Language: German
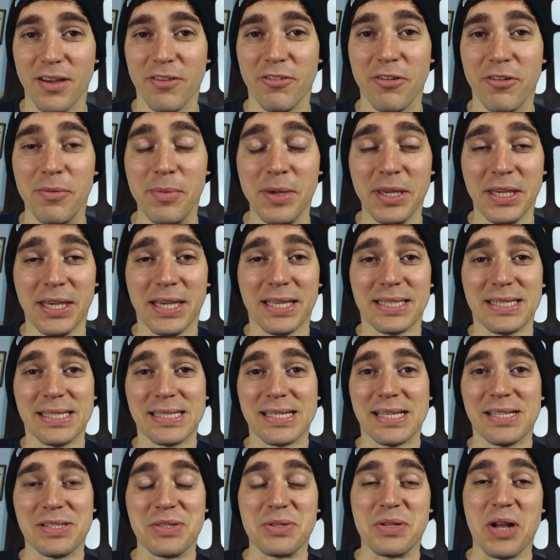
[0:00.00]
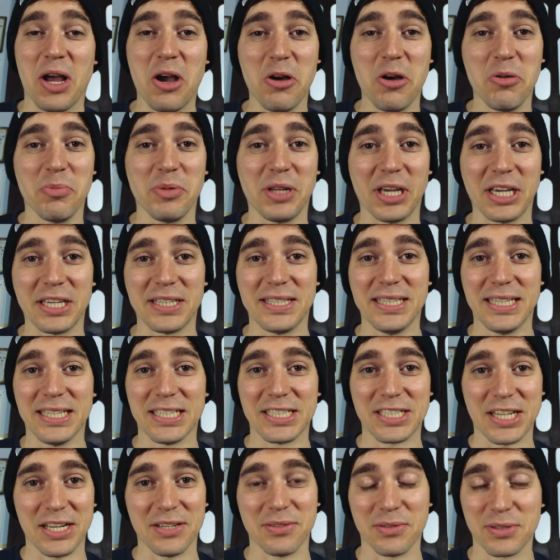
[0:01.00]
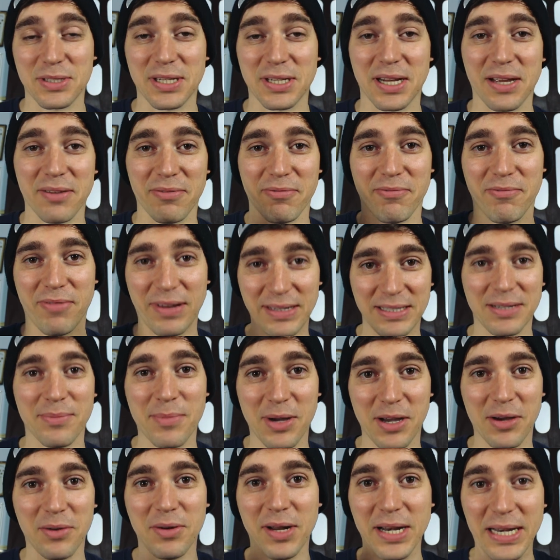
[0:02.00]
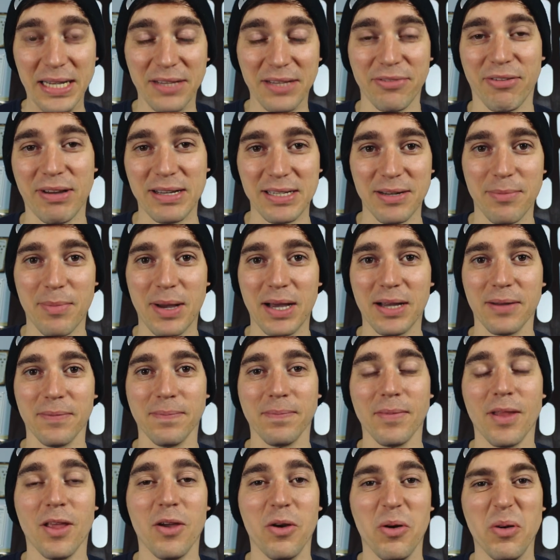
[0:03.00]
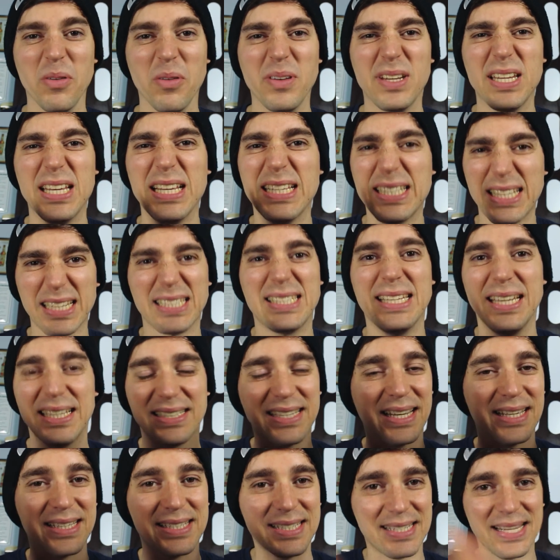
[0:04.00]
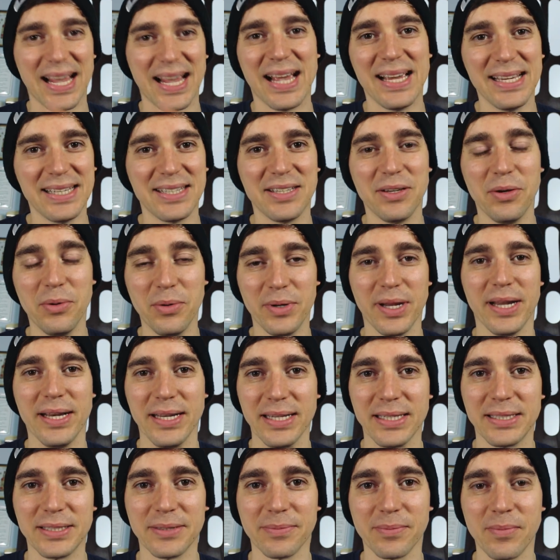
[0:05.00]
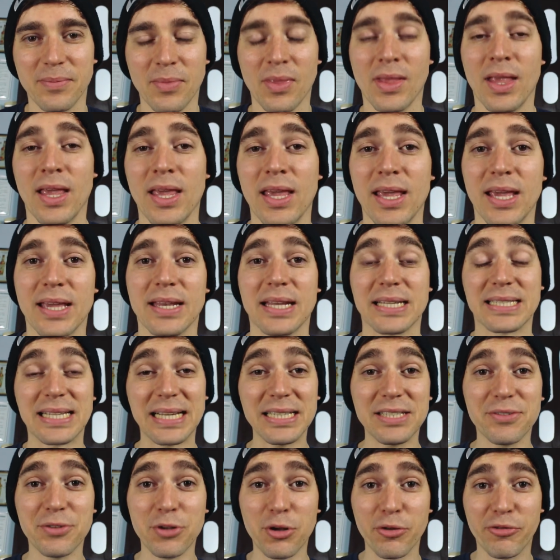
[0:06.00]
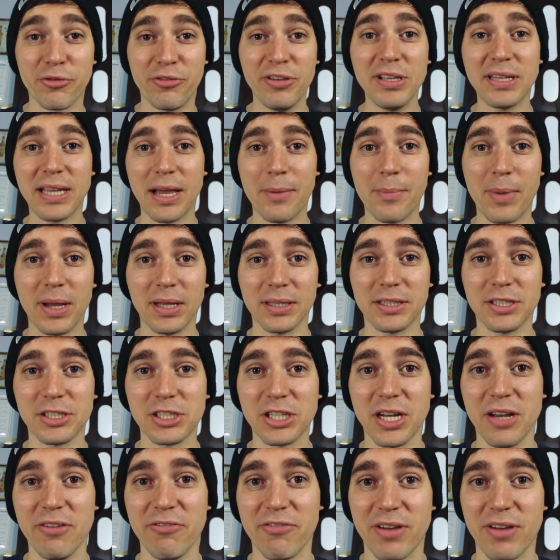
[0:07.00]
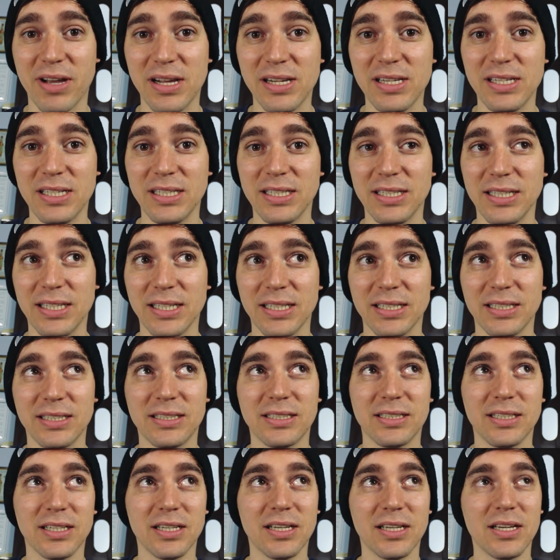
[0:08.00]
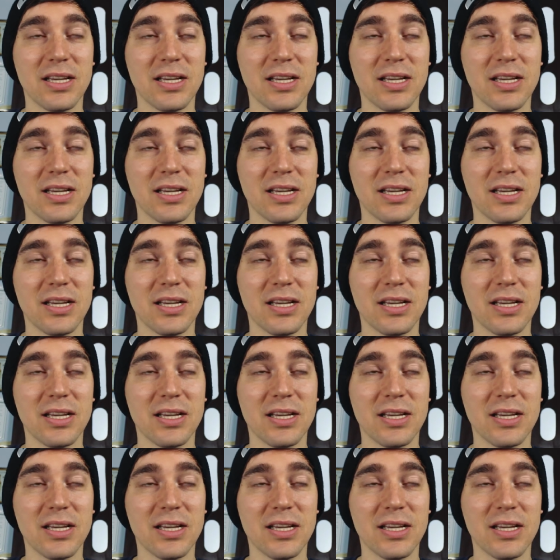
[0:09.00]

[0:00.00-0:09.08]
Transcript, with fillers: Für mich geht es also darum, die richtige Entscheidung zu treffen. Weitermachen oder nicht weitermachen. Und ist das hier jetzt ein Zeichen oder nicht? Das Ganze wird noch viel dramatischer, weil ich